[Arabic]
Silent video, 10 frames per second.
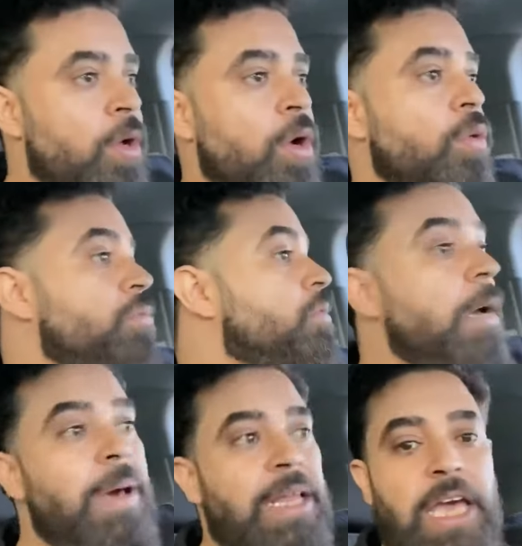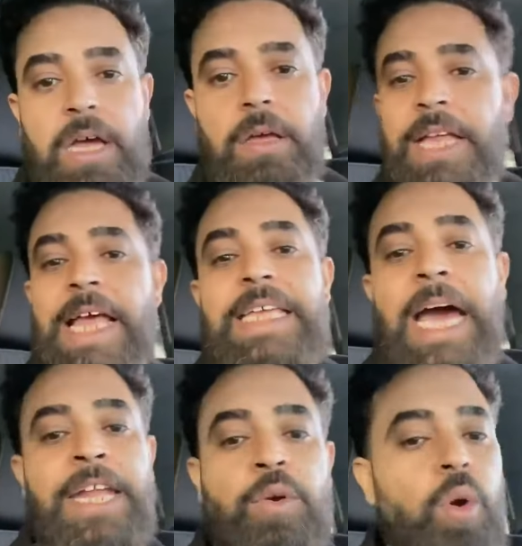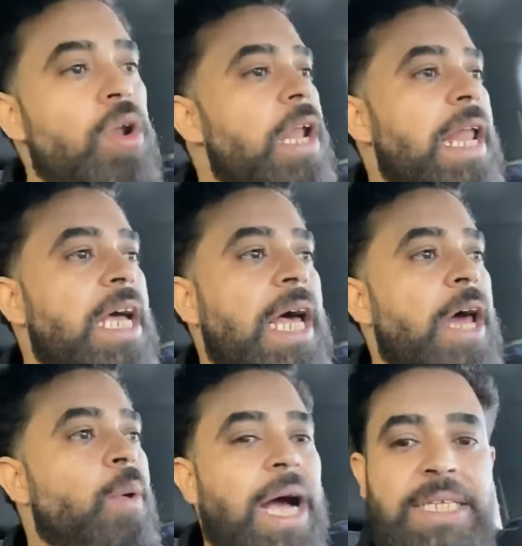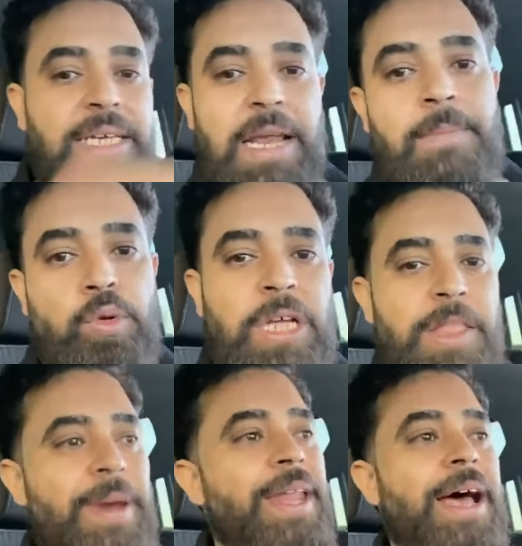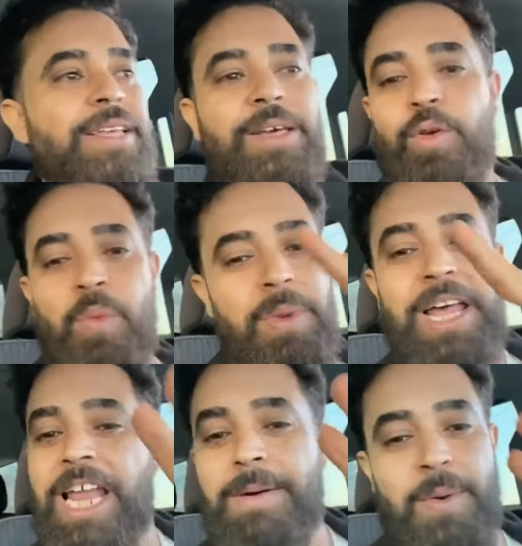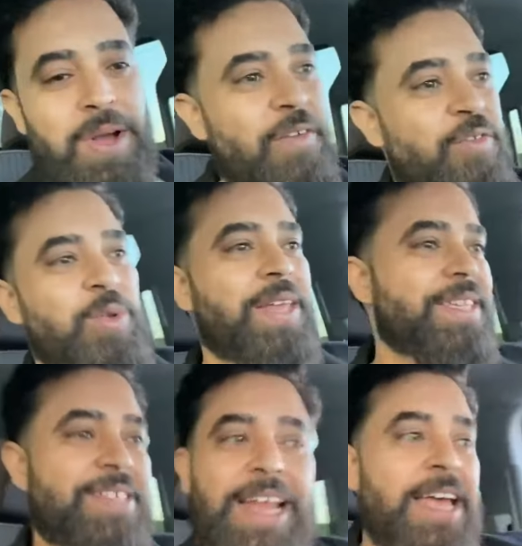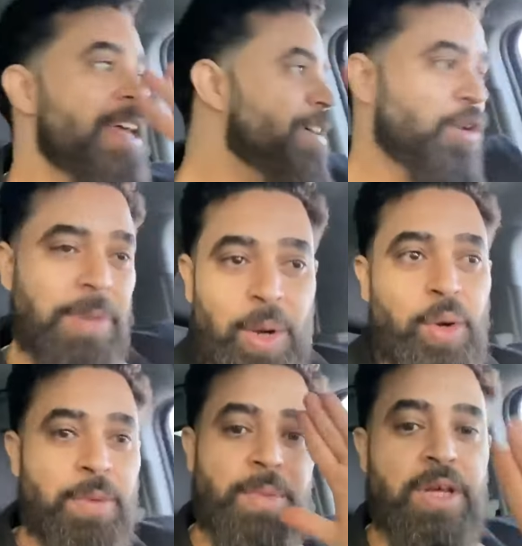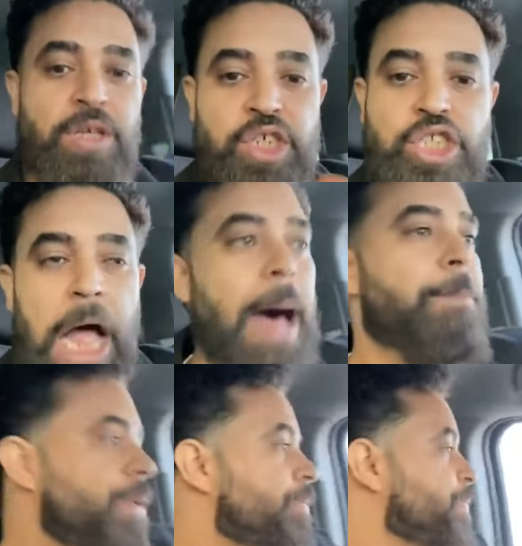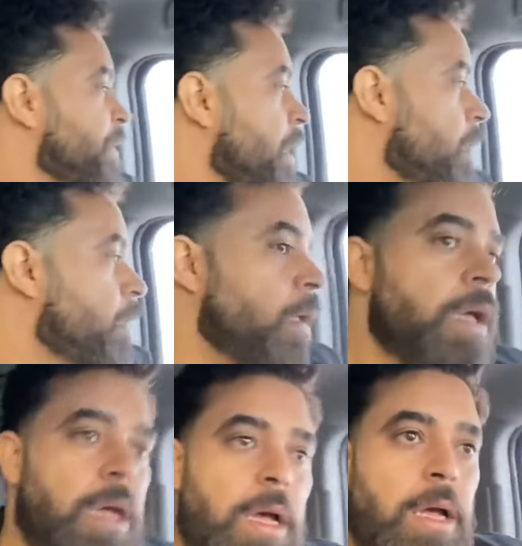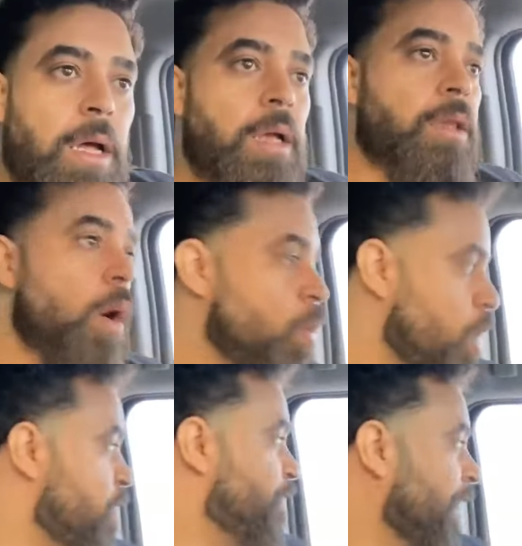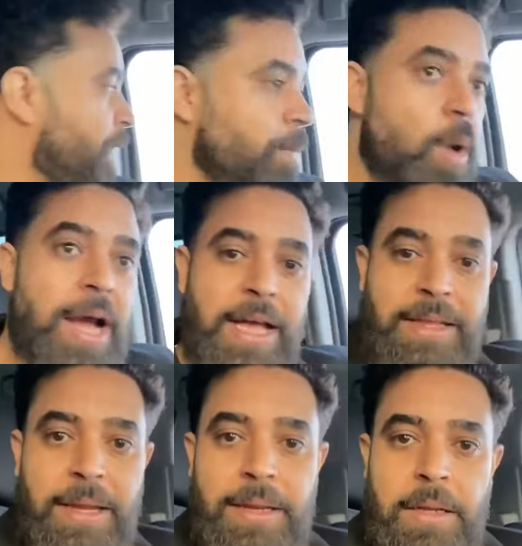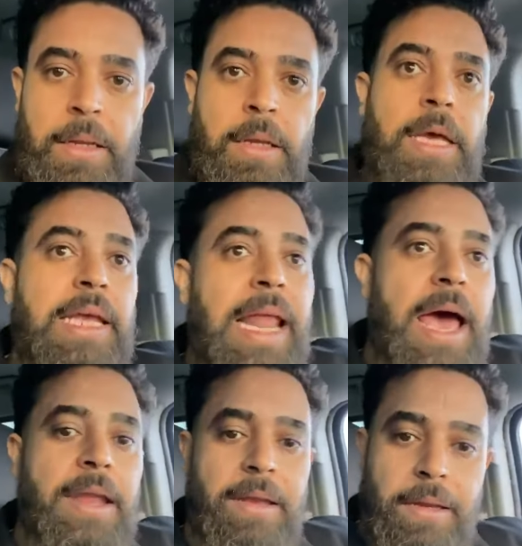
الدبل كيك يعني كل انواع السلام موجود معناها اسالكم بالله لما وقفت هنا هذا السنه عملوا عن شطاب أه، توقيف يعني مؤقتا الى ان